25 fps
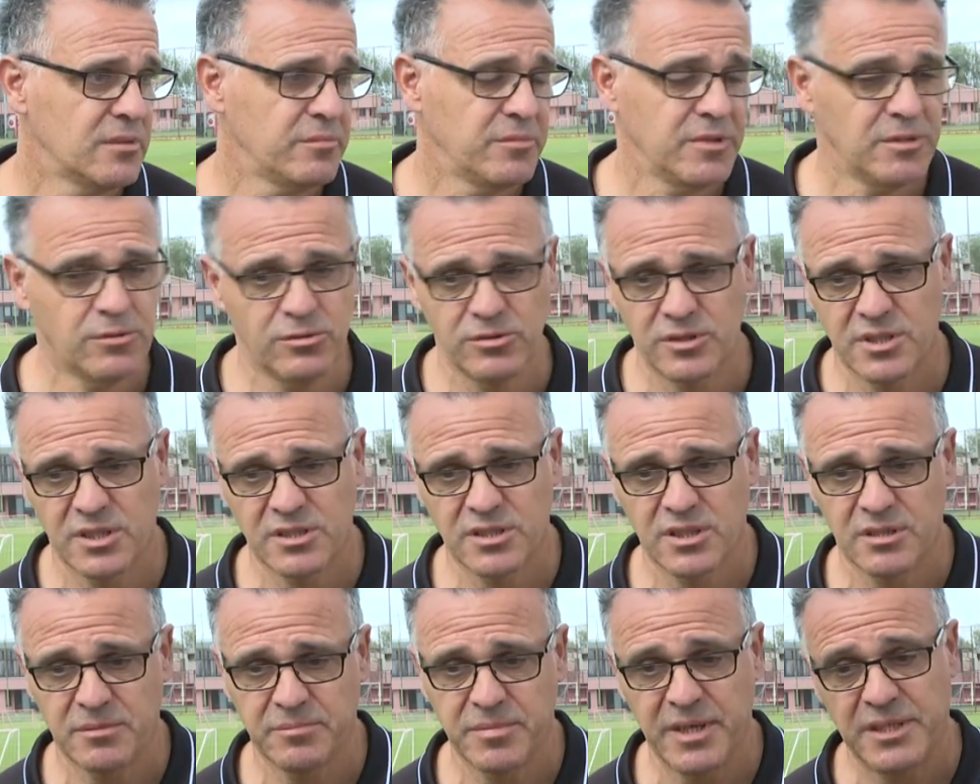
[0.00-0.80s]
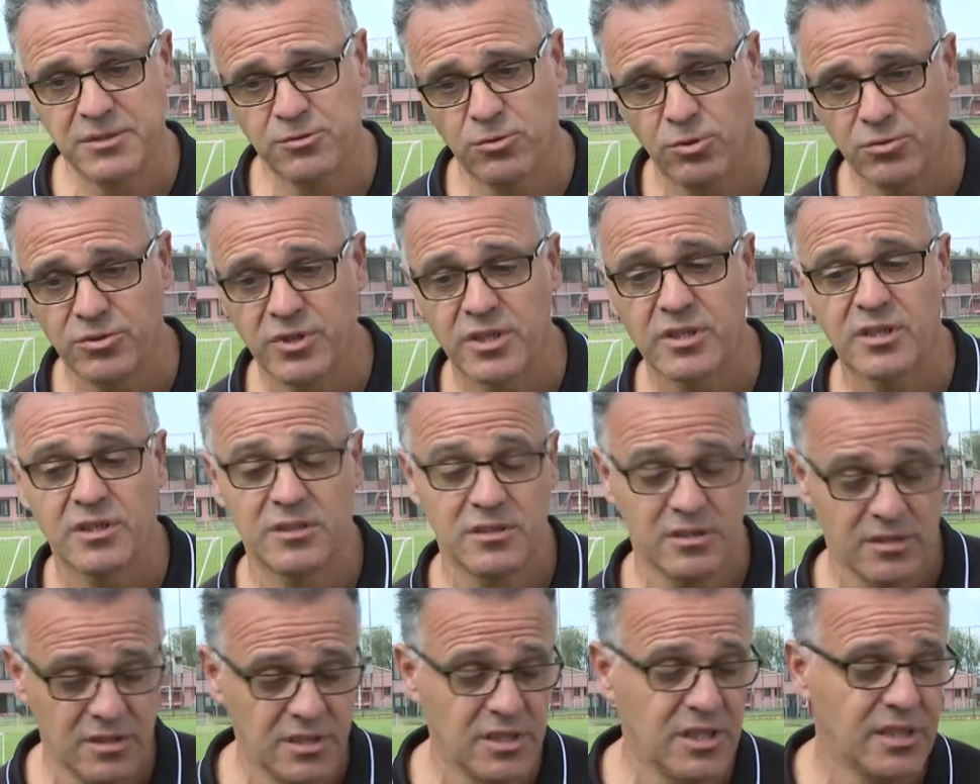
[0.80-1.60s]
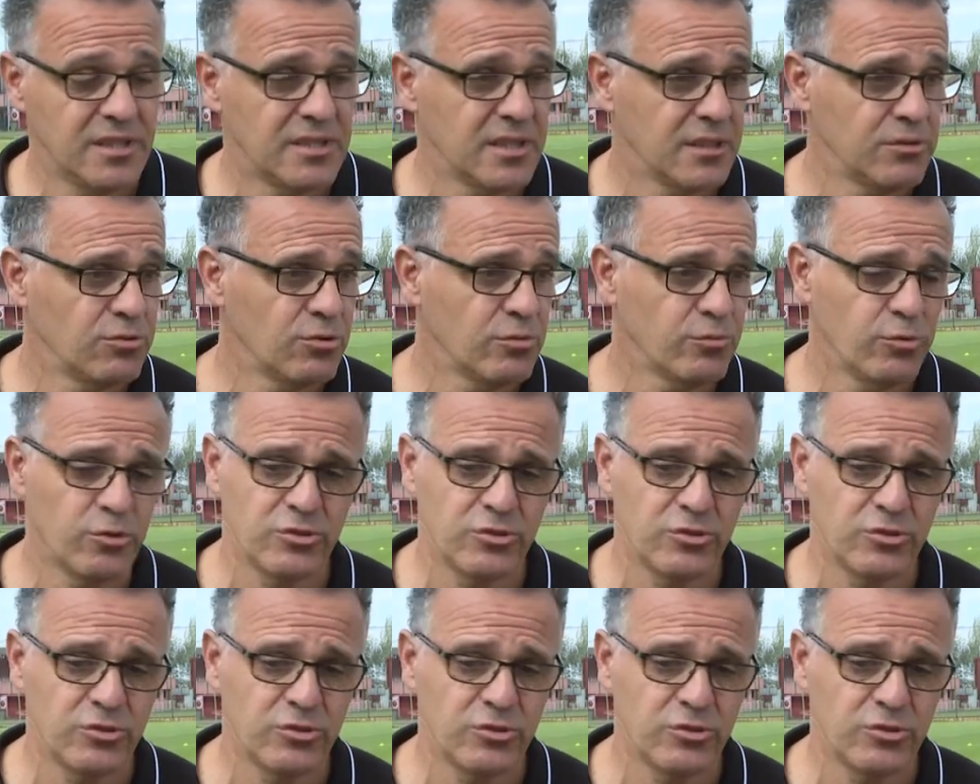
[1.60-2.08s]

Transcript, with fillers: Yani onlar da ben de onları iyi tanıyorum.